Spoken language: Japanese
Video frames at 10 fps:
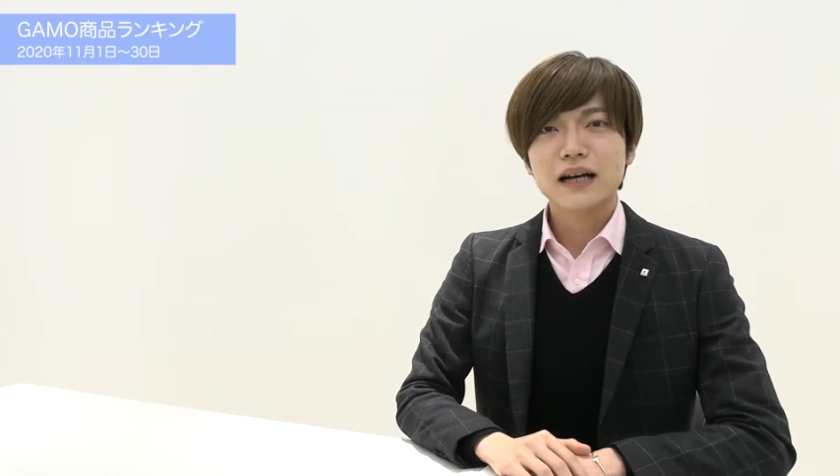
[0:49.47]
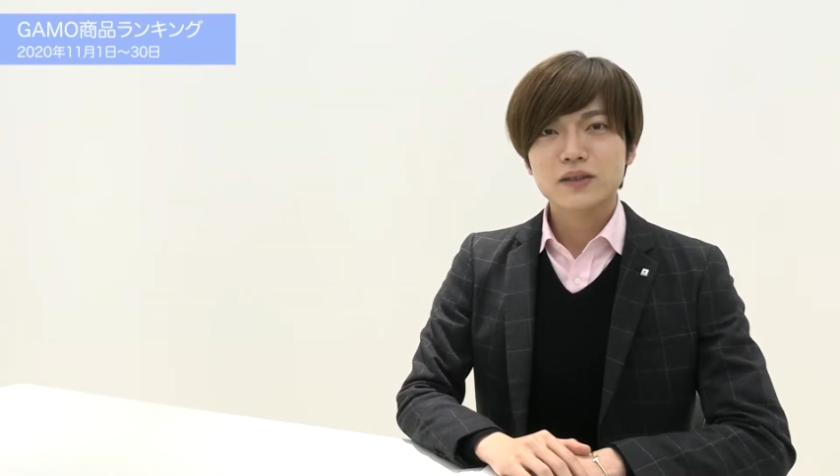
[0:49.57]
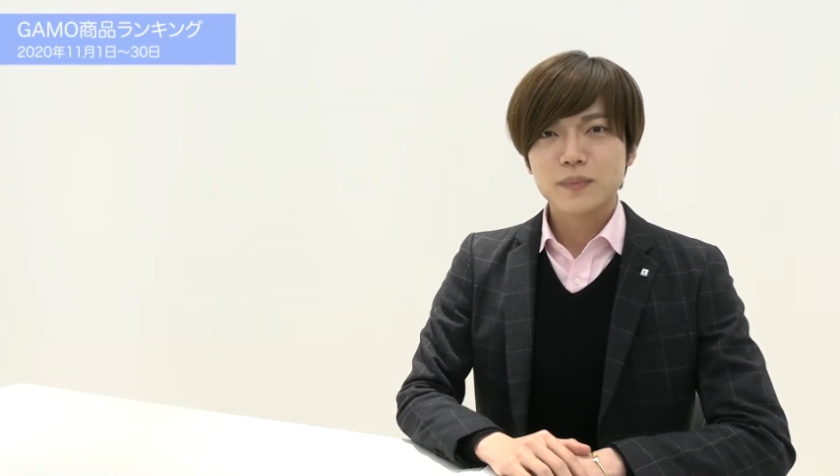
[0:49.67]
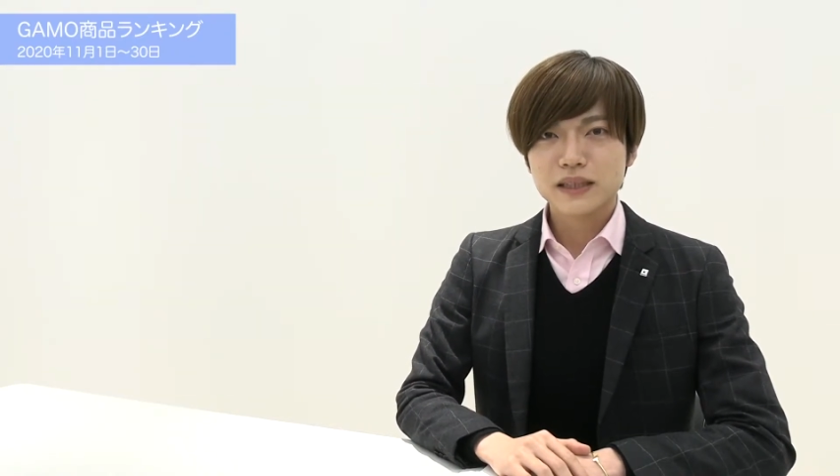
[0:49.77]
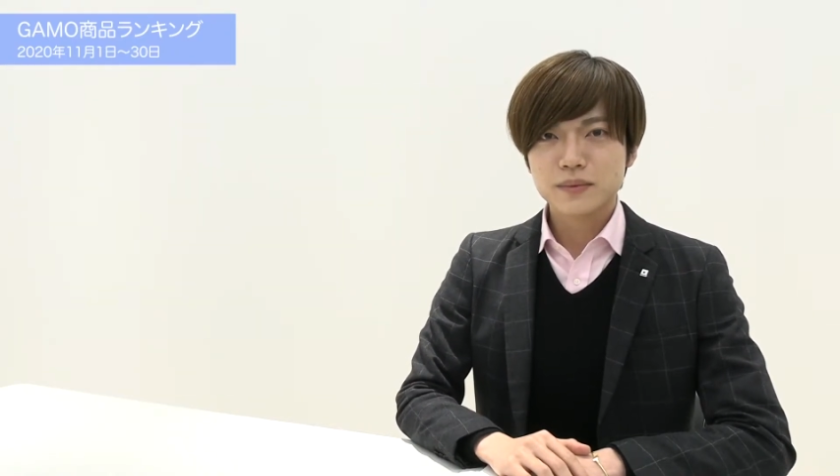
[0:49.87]

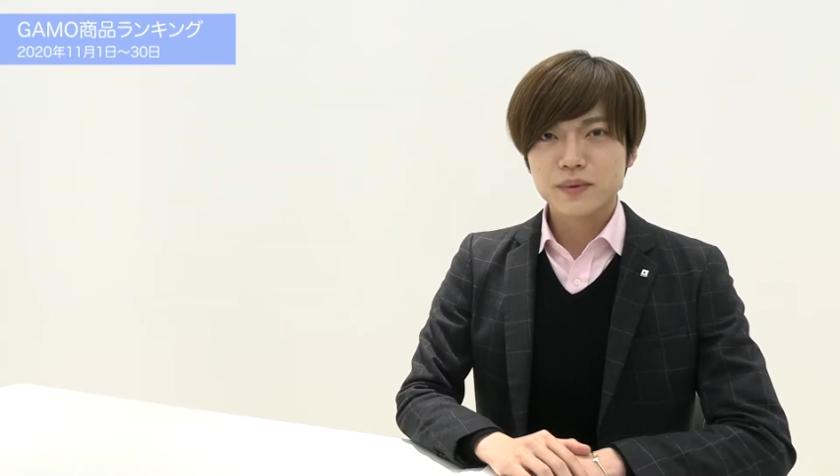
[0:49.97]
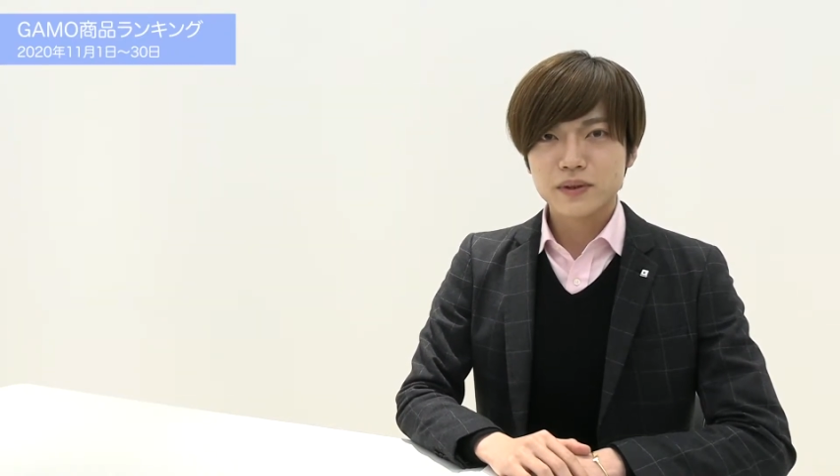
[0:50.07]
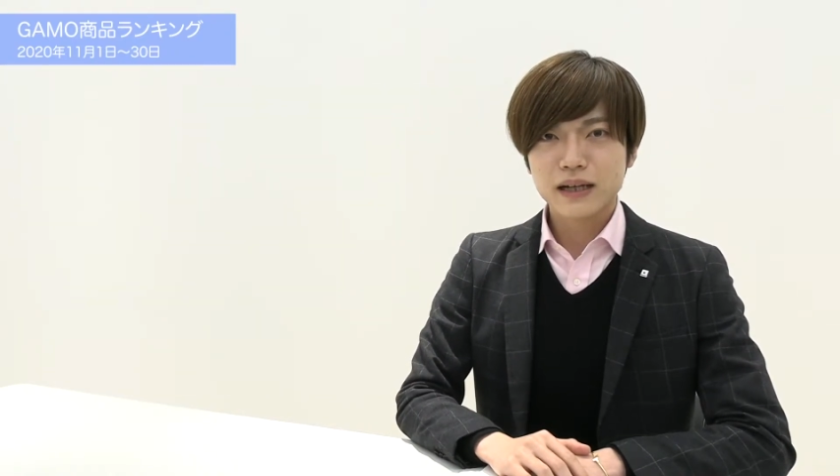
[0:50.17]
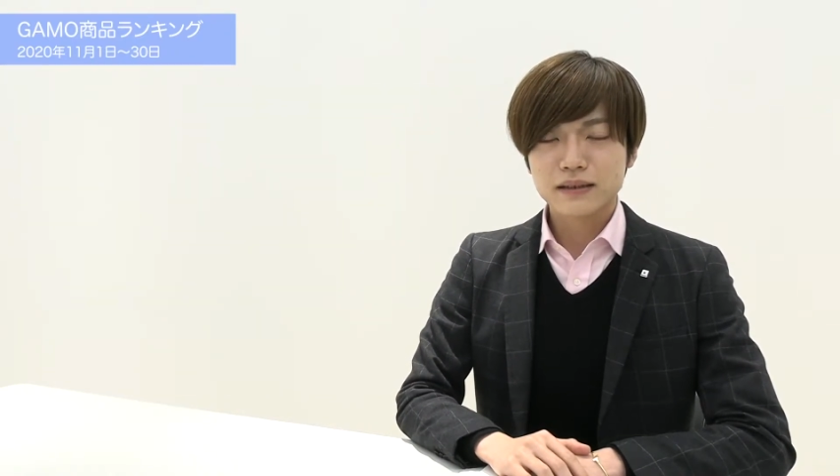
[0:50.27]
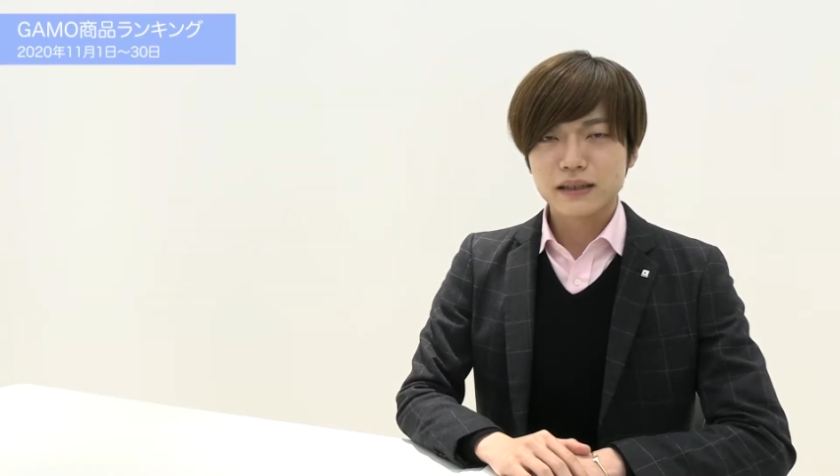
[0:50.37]
アウトバス部
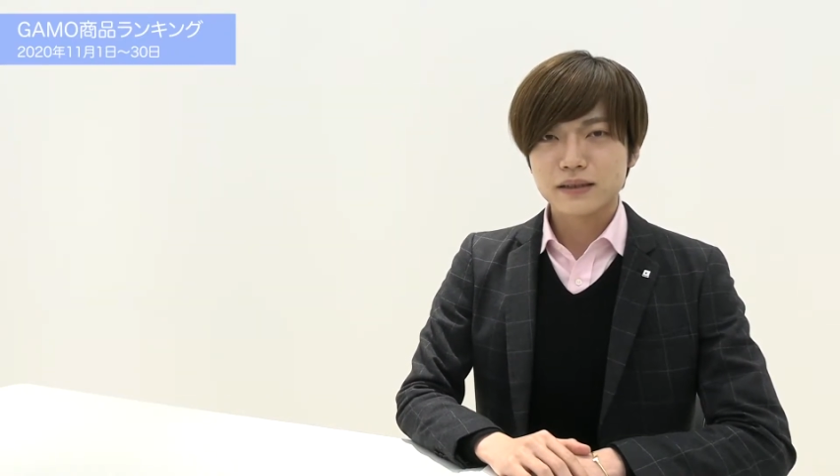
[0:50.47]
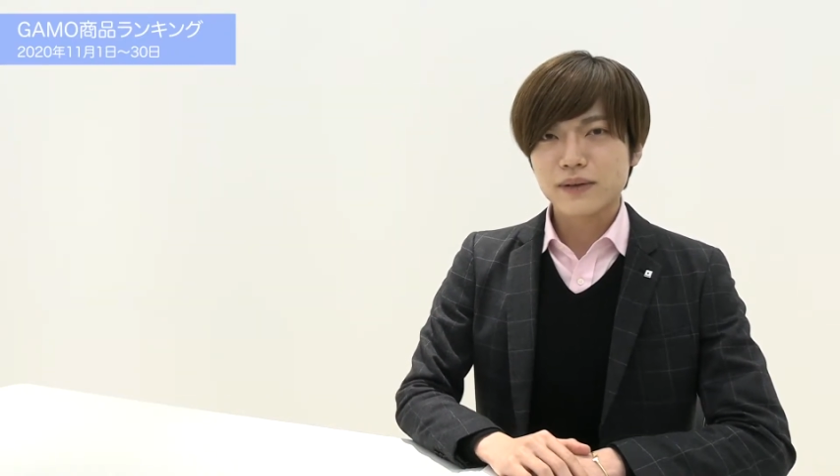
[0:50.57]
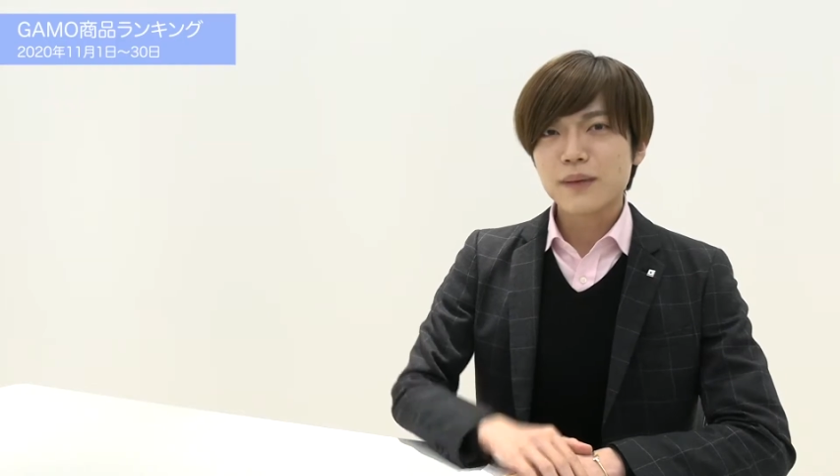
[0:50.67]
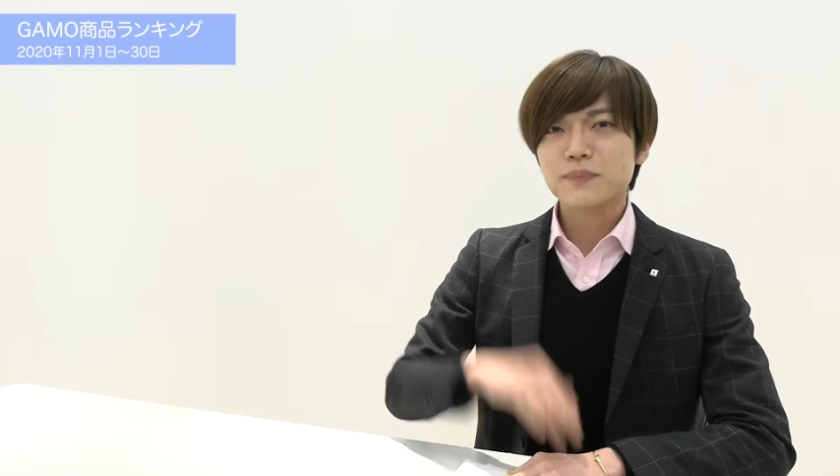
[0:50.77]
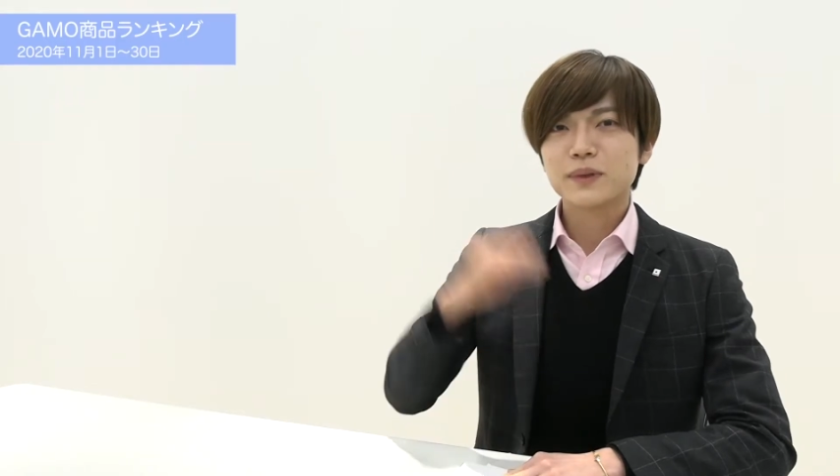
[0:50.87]
門の
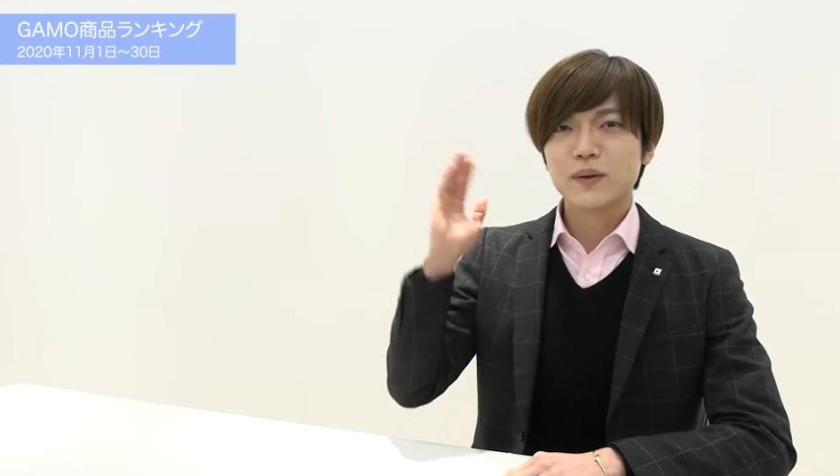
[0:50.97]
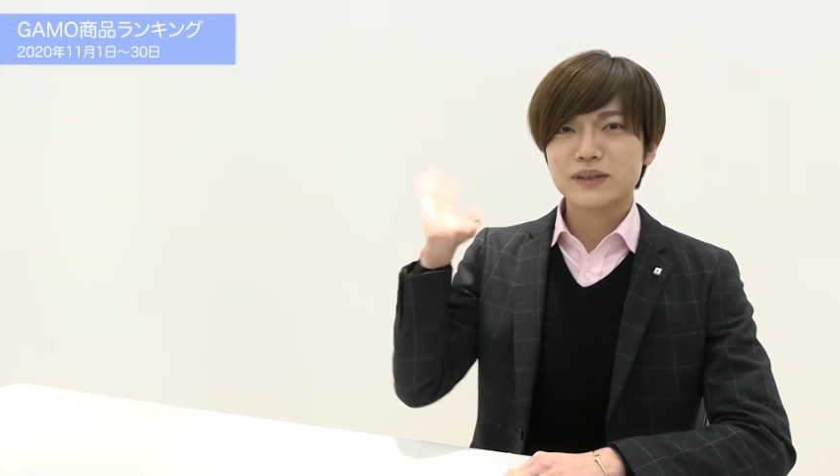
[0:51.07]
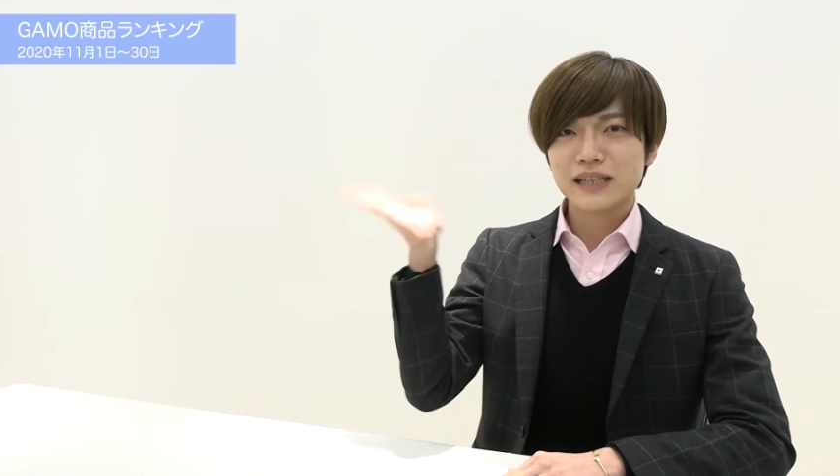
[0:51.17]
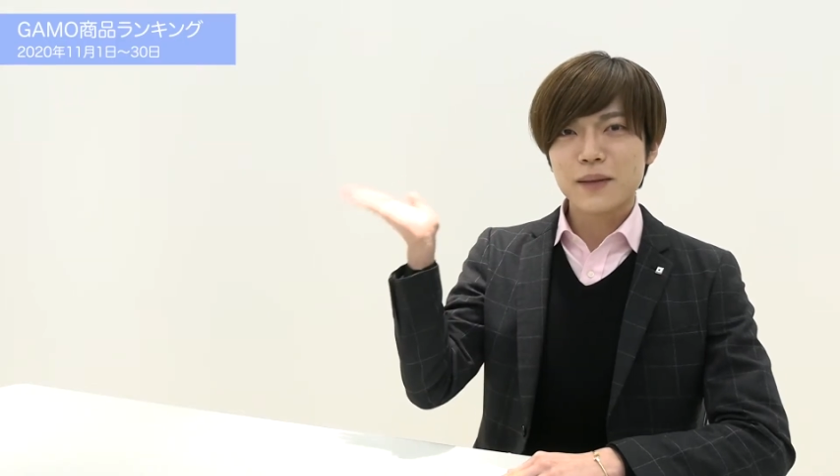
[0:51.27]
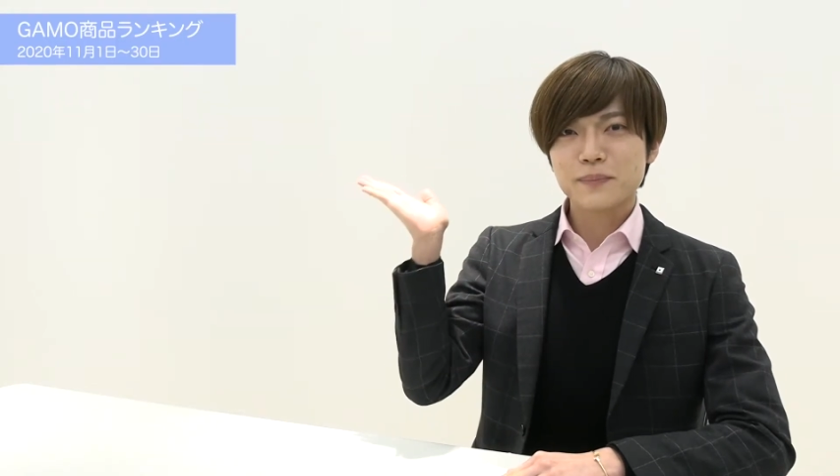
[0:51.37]
ランキングは
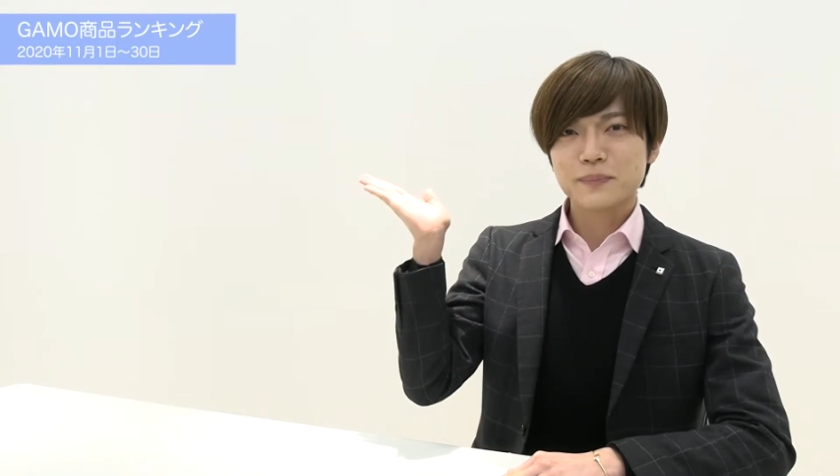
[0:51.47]
こちら